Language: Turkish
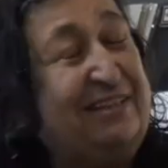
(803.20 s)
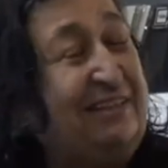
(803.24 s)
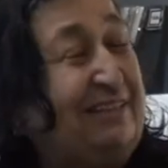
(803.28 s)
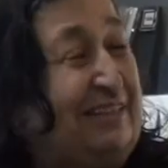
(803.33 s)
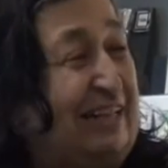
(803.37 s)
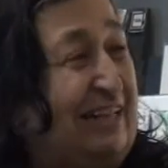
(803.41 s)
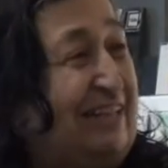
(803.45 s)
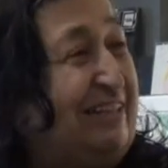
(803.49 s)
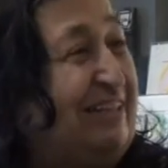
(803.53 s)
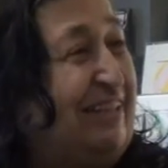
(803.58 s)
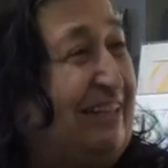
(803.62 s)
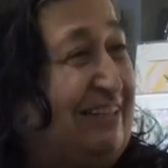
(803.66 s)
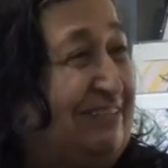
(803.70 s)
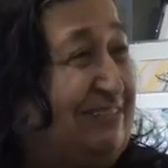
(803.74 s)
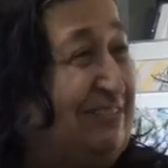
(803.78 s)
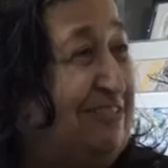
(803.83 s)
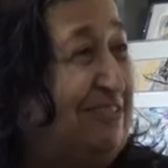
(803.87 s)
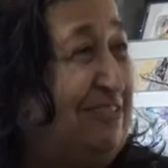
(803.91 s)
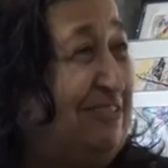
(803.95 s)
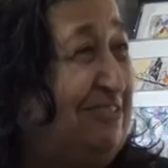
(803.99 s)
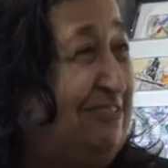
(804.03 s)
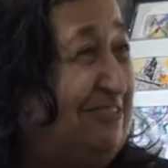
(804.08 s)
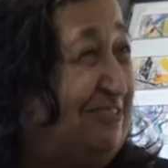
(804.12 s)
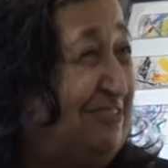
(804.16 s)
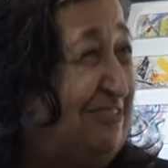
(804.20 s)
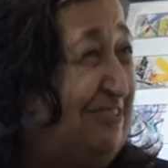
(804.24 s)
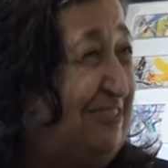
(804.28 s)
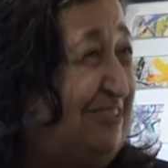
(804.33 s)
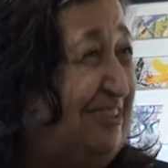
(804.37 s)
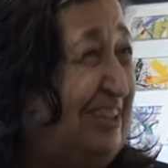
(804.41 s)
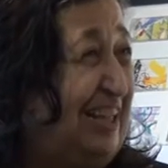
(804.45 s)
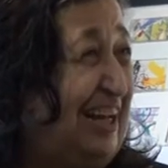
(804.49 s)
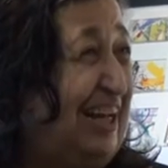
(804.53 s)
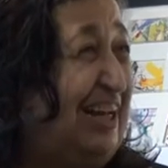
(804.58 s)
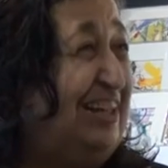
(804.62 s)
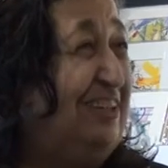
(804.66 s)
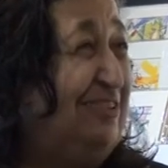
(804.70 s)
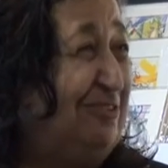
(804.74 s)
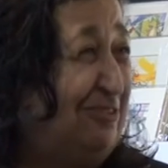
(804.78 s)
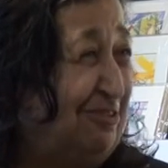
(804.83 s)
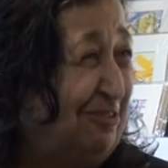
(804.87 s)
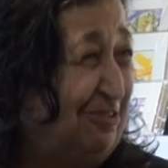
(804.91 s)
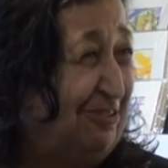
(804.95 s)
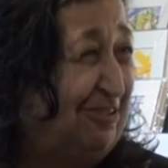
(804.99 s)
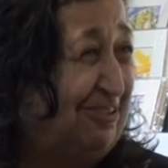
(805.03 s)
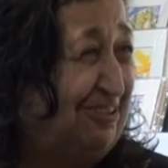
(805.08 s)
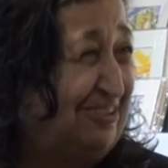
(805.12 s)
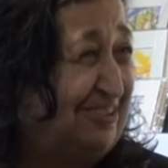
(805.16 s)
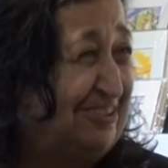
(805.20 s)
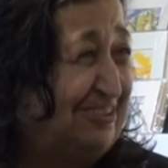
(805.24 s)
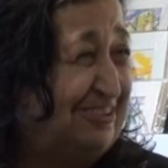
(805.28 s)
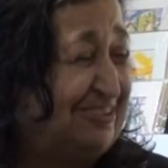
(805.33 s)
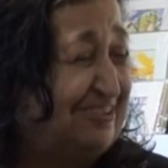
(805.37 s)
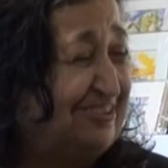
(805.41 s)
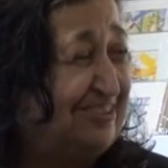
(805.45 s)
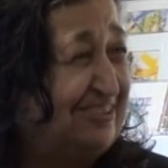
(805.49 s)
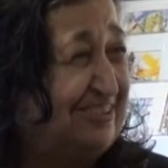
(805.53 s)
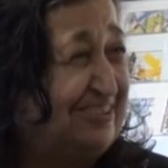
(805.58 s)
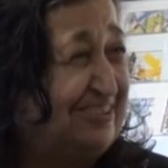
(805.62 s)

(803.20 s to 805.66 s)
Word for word: dedesi yüzünden. Ama işte böyle